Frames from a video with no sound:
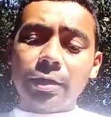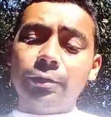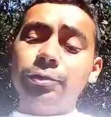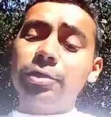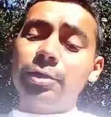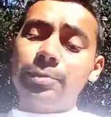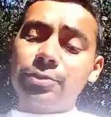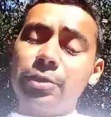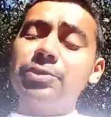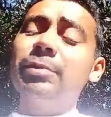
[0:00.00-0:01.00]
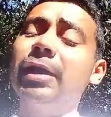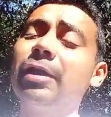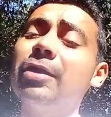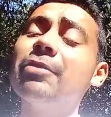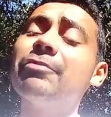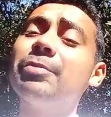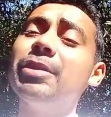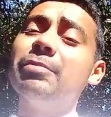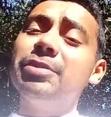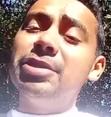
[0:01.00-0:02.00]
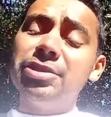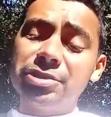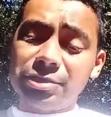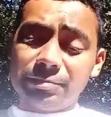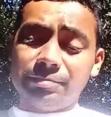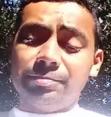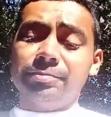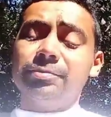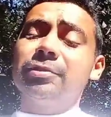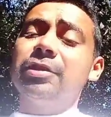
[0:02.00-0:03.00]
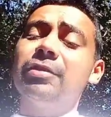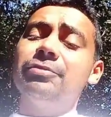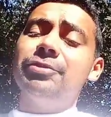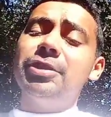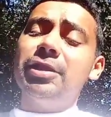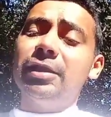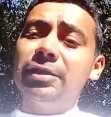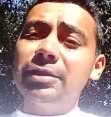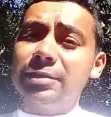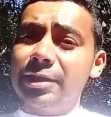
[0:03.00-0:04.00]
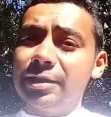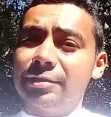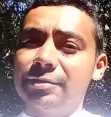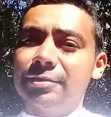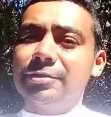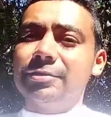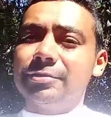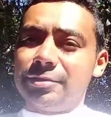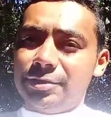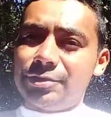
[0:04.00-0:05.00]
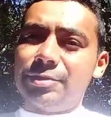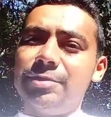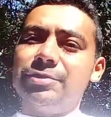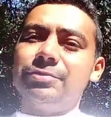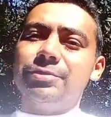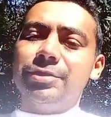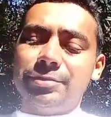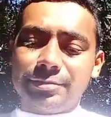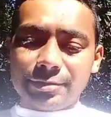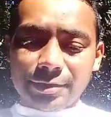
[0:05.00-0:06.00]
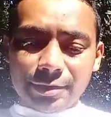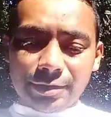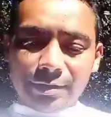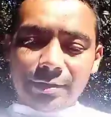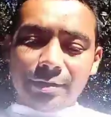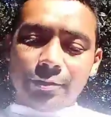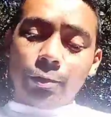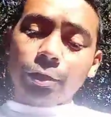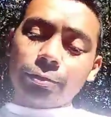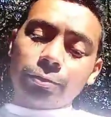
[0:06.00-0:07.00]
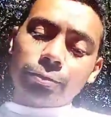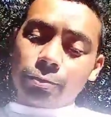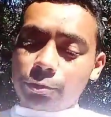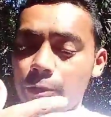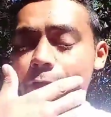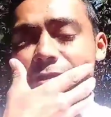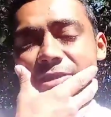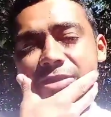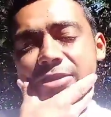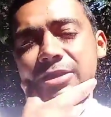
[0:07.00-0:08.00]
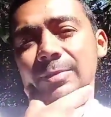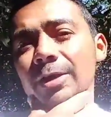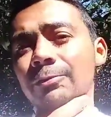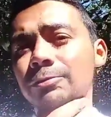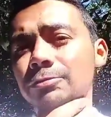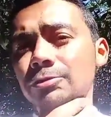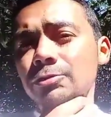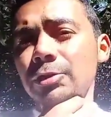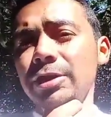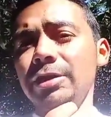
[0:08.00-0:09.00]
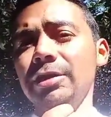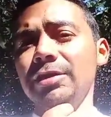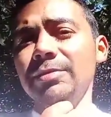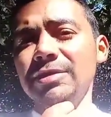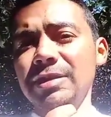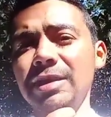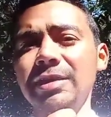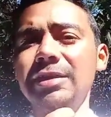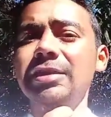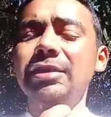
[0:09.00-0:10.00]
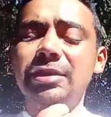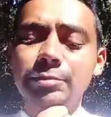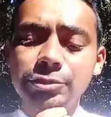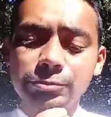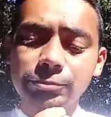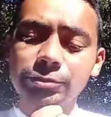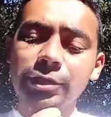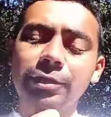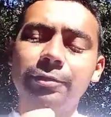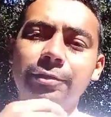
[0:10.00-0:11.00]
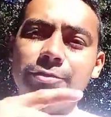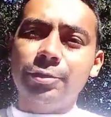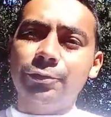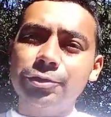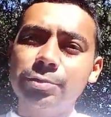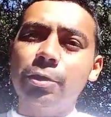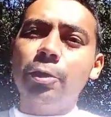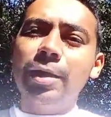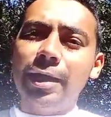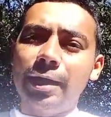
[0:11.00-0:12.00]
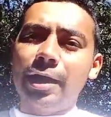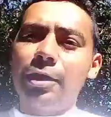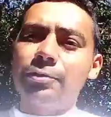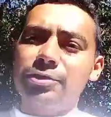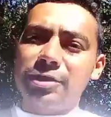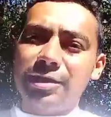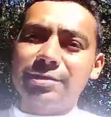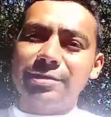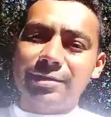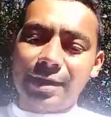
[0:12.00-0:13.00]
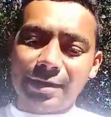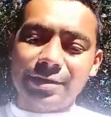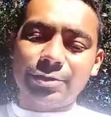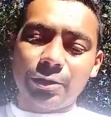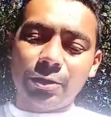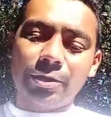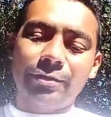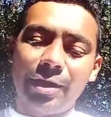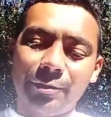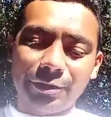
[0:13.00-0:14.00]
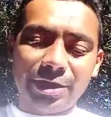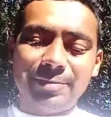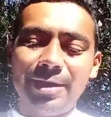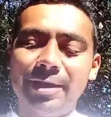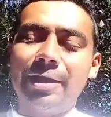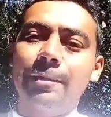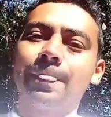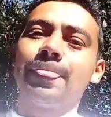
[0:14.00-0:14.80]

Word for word: Outro pessoalzinho bem legal aí, a família Brigitte, É uma filhinha linda, né? Deus abençoe. Outro que eu gosto de assistir também é o Futuzoeira, que me segue aí e tamo junto, né? Sobre futebol bem legal, uns lances lá que eles colocam, faz uma montagem bem legal.